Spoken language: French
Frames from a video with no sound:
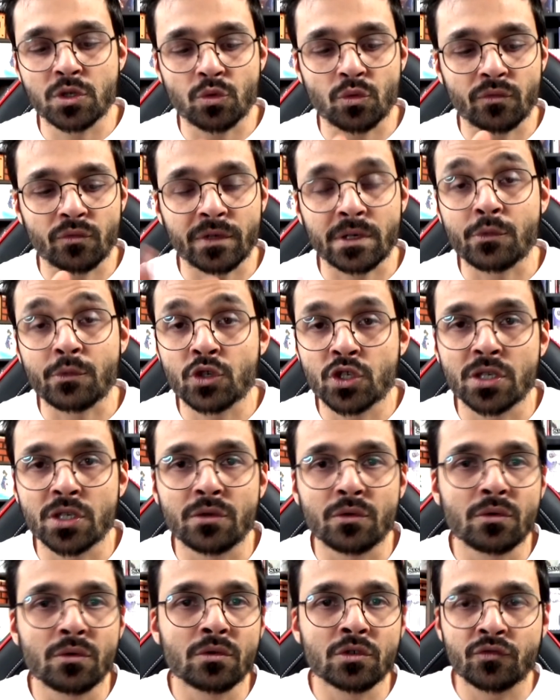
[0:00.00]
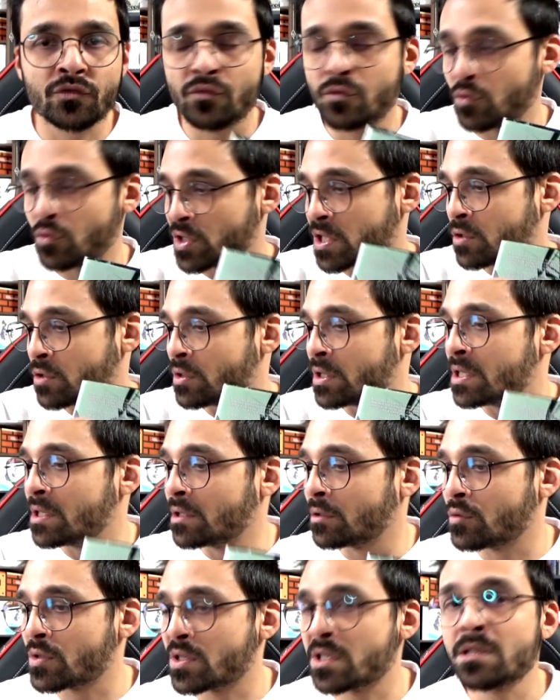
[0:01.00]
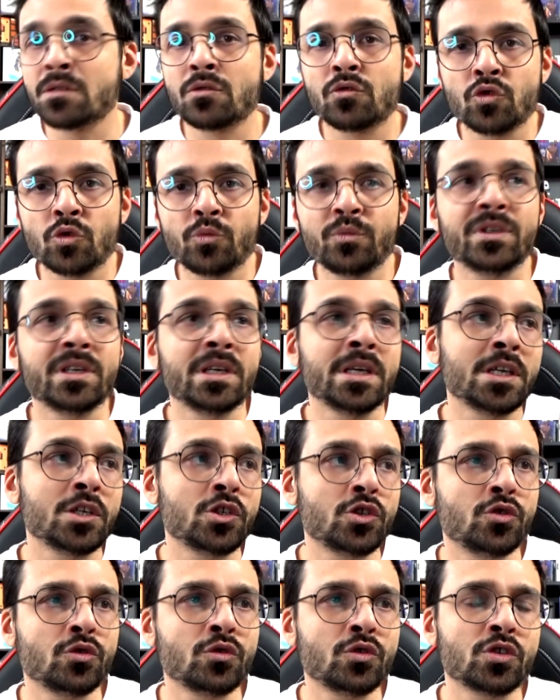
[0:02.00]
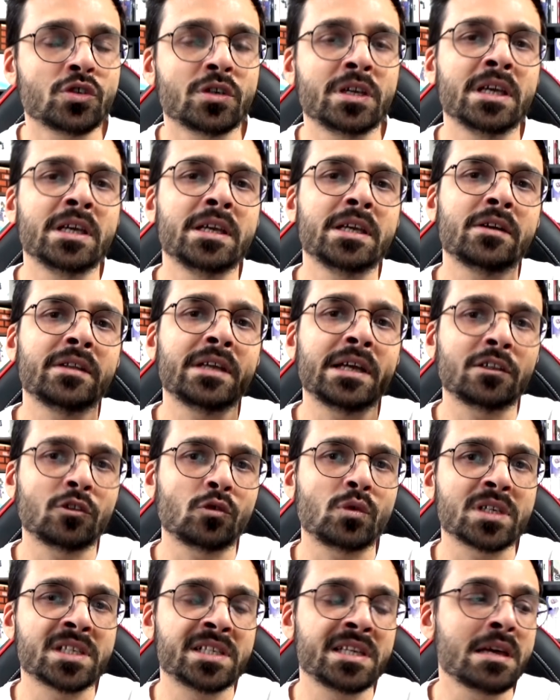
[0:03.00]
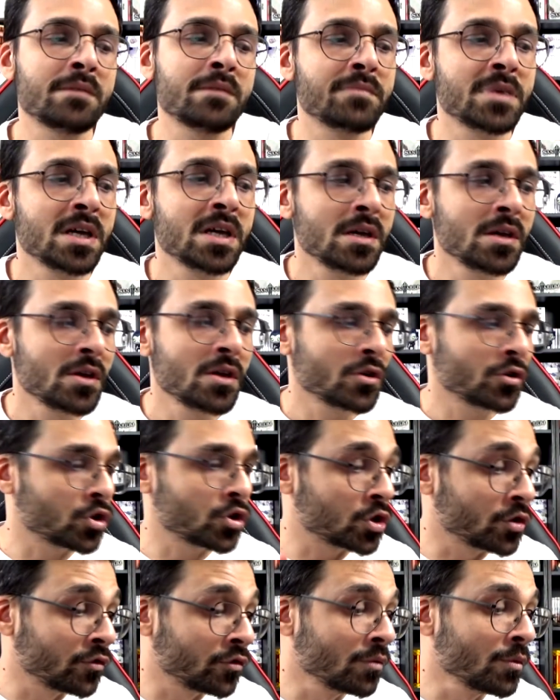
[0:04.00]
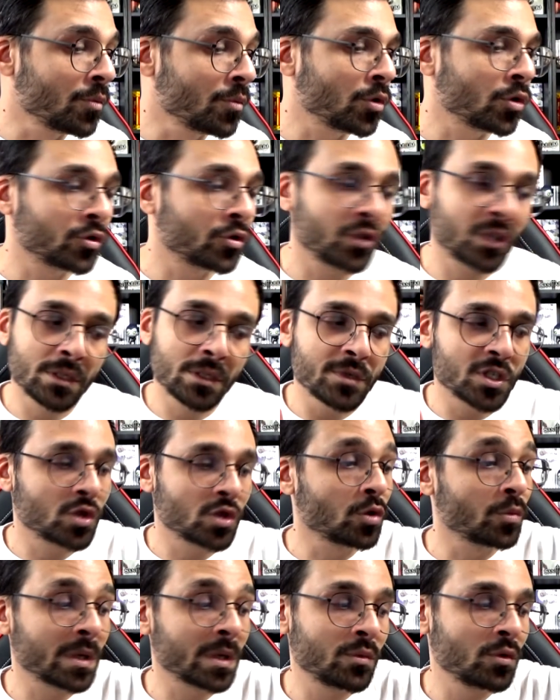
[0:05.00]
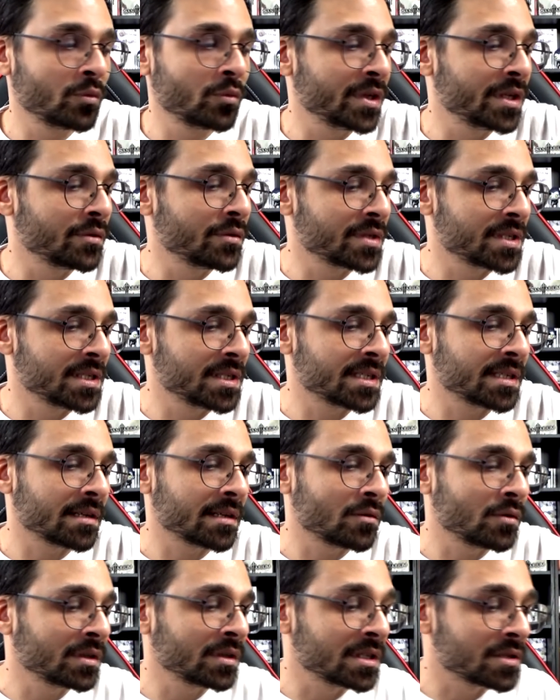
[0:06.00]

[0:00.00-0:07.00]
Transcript: ils sont vraiment géniaux. Je vous conseille de les lire aussi, Doubled et Judge, et il y en a un troisième que je veux me procurer, mais j'ai complètement oublié aussi, c'était quoi,